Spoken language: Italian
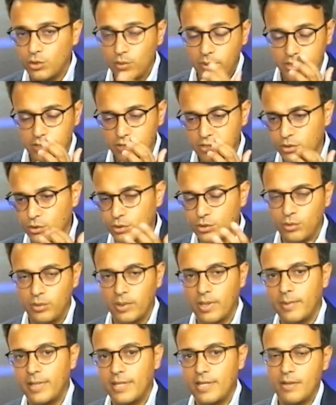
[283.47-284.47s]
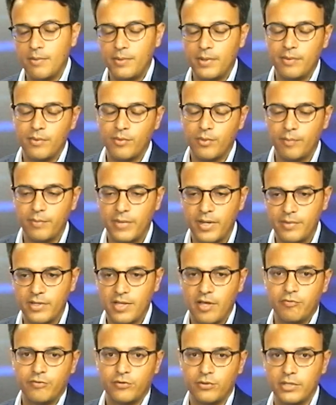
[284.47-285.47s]
Questi sono sicuramente i primi problemi da
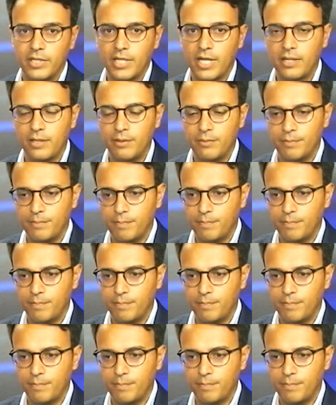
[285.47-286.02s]
affrontare.